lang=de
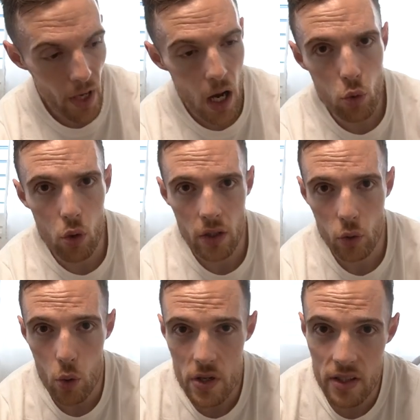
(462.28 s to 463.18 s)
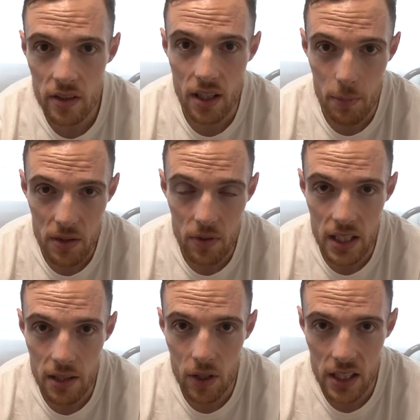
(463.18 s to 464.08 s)
akkurat hoch sind, damit wir
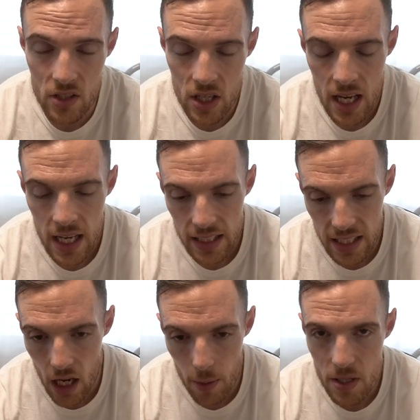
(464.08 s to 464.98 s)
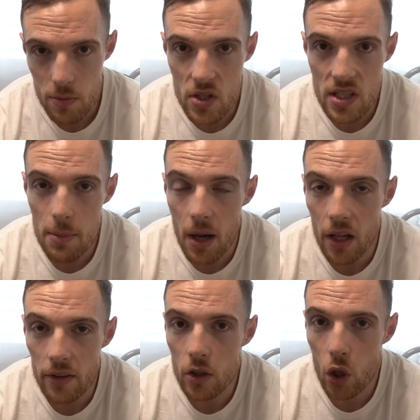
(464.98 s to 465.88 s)
hier wirklich die Carbs im System
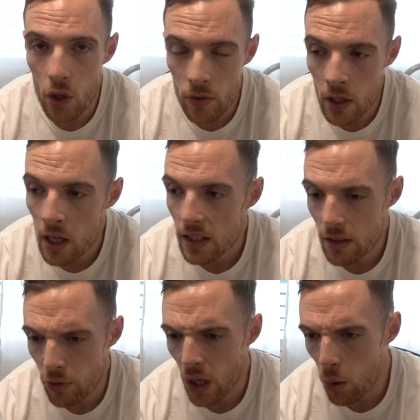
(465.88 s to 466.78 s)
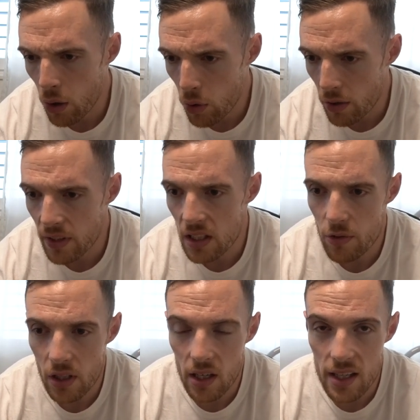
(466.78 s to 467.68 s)
haben können, die Verdauung auch ein wenig
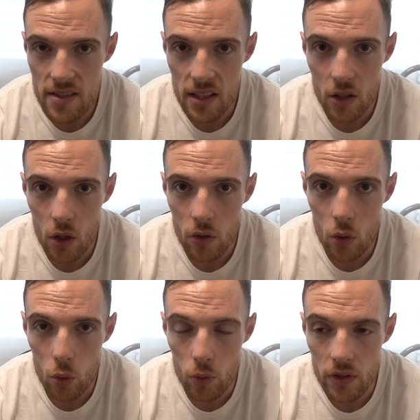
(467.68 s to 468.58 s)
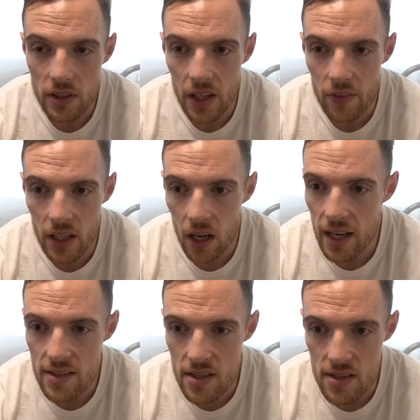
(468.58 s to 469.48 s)
vernachlässigen können und dann ja
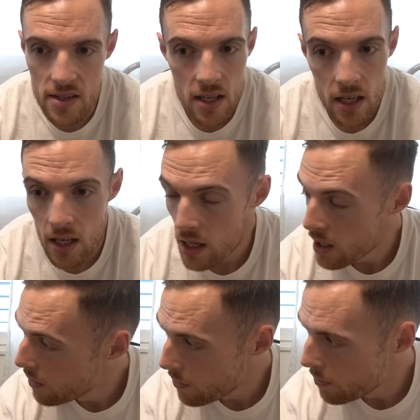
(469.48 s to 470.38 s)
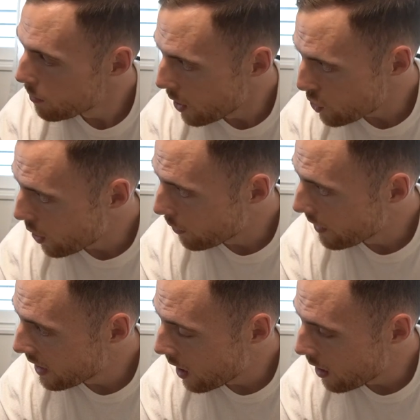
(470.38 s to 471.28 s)
heißt es, mal schauen,
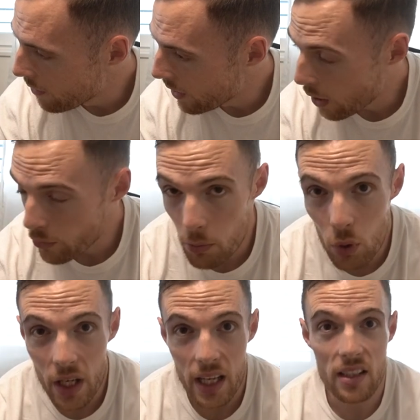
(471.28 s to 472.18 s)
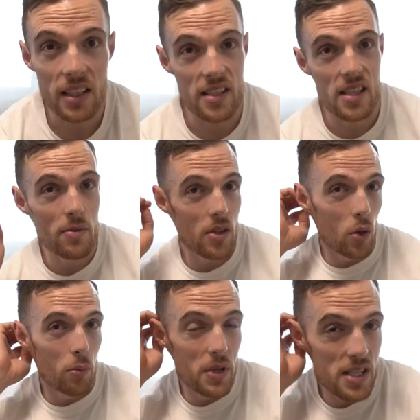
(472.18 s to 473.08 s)
er, wann er auf die Bühne geht. Das ist
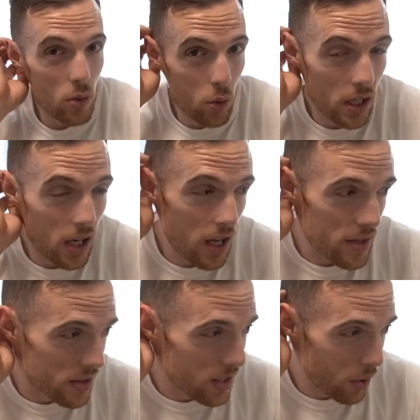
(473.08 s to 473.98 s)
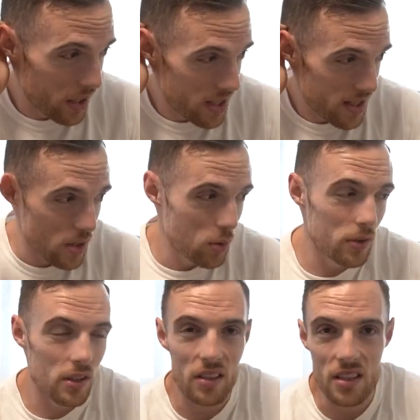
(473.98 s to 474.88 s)
noch ein bisschen unklar, also die
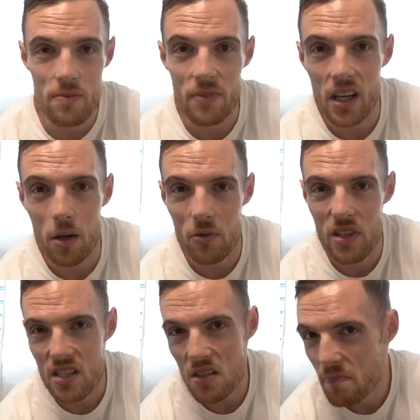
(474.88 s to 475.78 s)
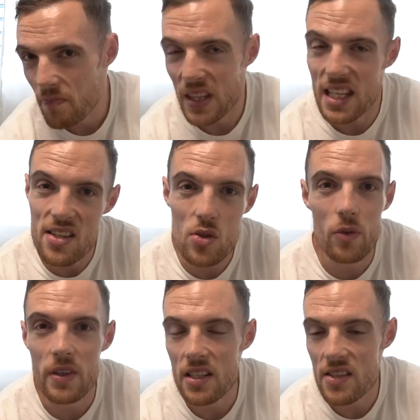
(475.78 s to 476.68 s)
Organisation an diesem Wettkampf ist nicht
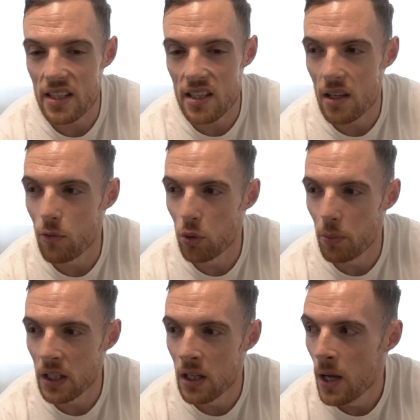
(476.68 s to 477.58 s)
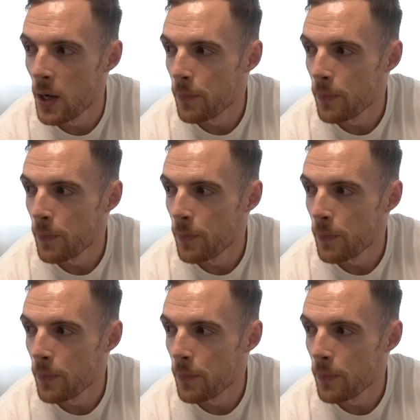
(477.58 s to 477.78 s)
so, wie ich das eigentlich gewohnt bin.